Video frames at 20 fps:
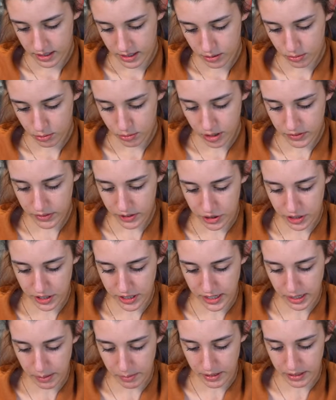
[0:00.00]
Tutte vicine
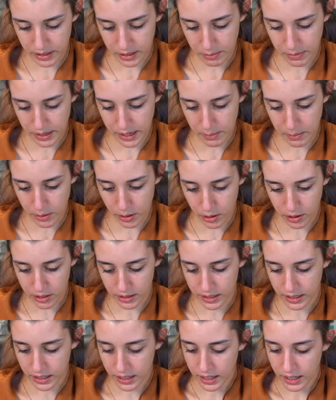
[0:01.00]
le mette, belle
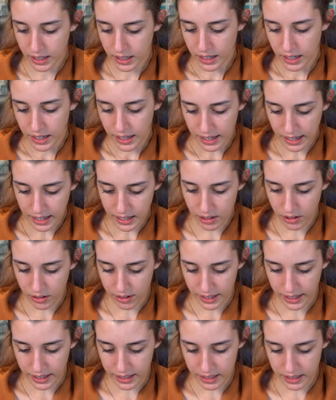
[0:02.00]
morte.
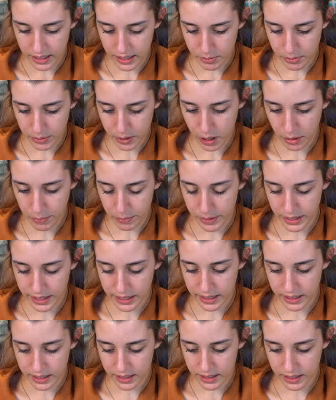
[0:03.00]
Allora, eh, però
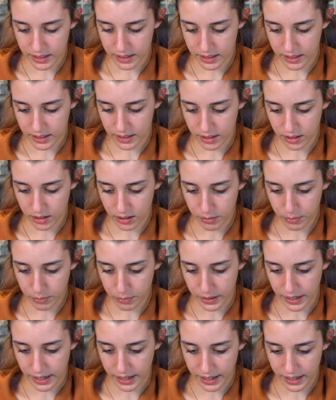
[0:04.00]
per eh,
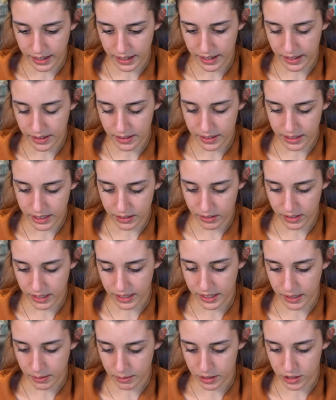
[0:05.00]
comprarle devo
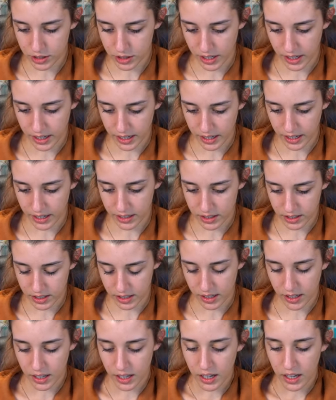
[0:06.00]
dargli da mangiare. Eh,
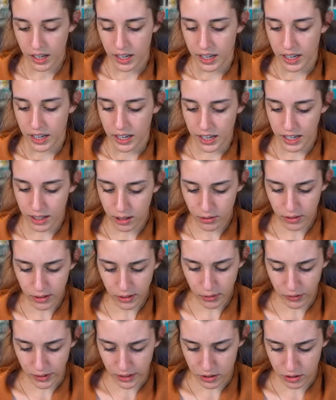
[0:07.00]
sì. E dove
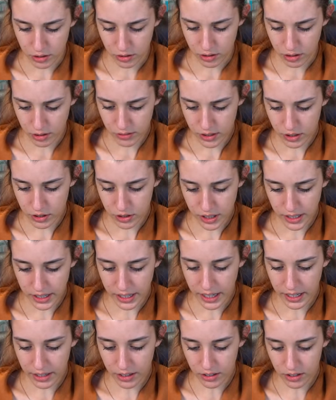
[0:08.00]
lo faccio? Dove non c'è il
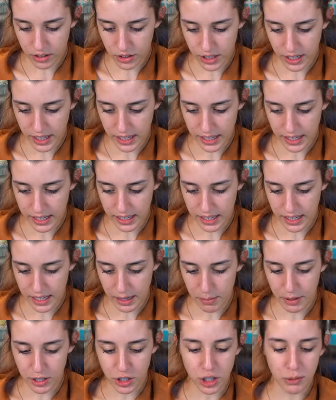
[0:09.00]
gran... non c'è il eh,
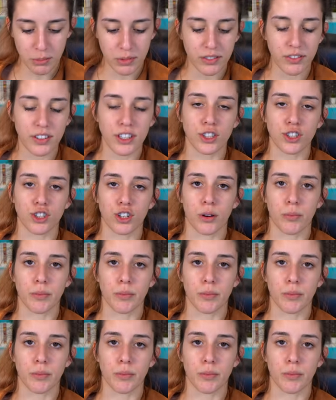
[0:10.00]
mangimificio?